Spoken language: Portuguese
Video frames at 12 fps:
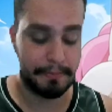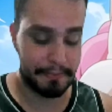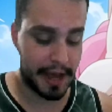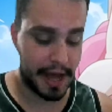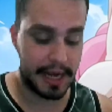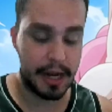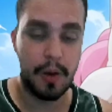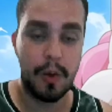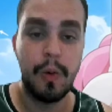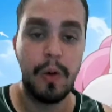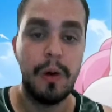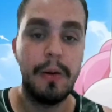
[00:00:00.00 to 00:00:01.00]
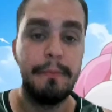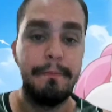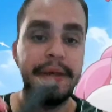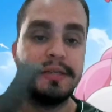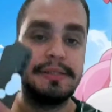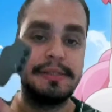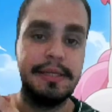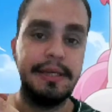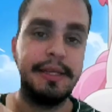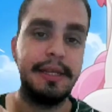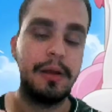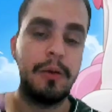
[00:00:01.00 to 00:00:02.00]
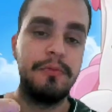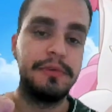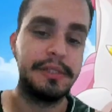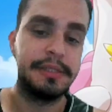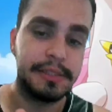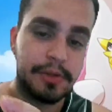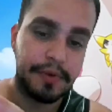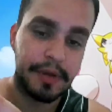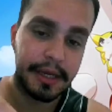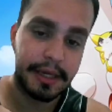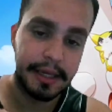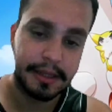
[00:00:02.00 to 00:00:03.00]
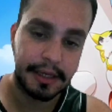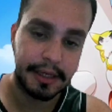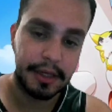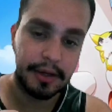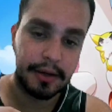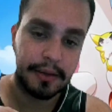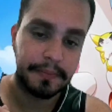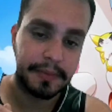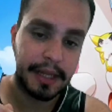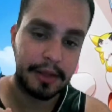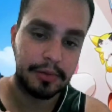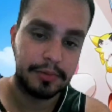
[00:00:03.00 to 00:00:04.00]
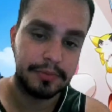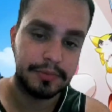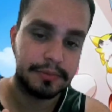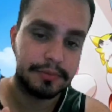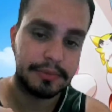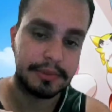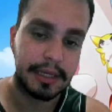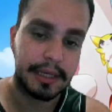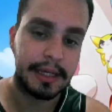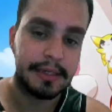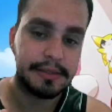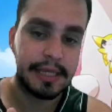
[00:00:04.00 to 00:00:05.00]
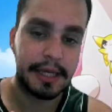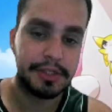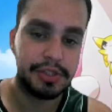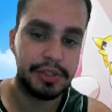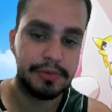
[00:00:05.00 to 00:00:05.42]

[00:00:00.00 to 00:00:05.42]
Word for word: para o PC, né? Como vocês estão vendo aqui, tá aqui, ó, tela do tá aqui certinho,